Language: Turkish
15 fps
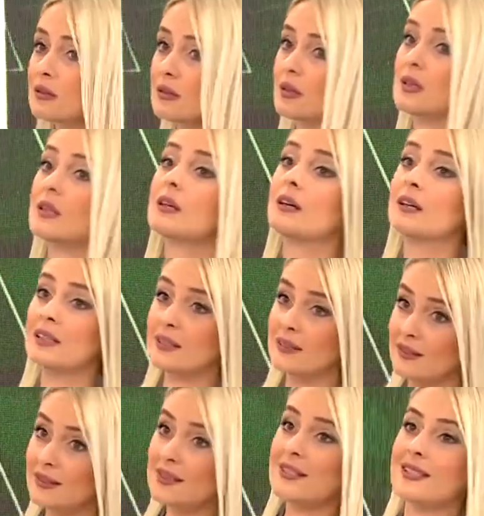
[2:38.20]
Galatasaray'ın
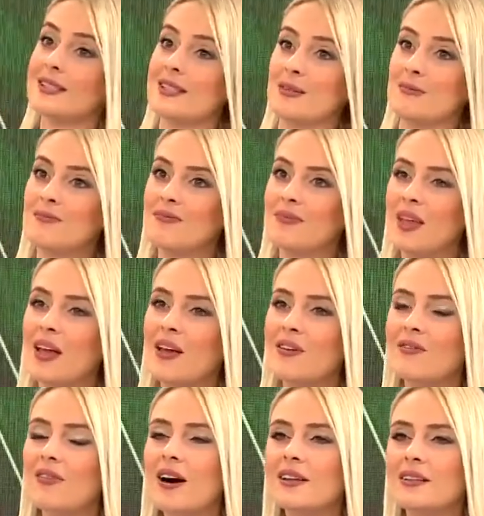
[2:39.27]
aradığı isim
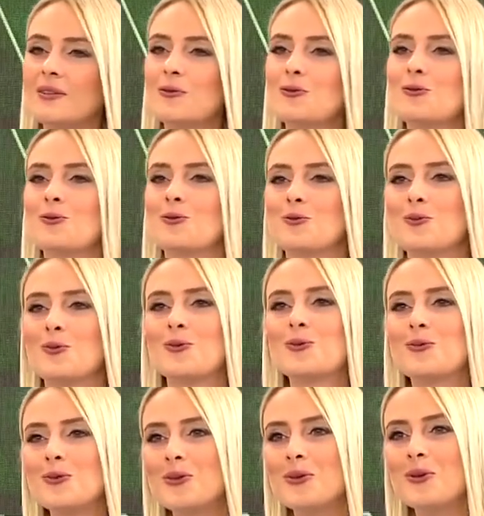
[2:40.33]
Fatih Öztürk
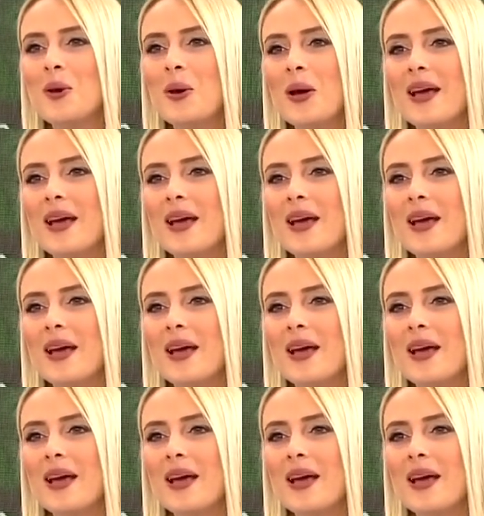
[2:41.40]
müydü?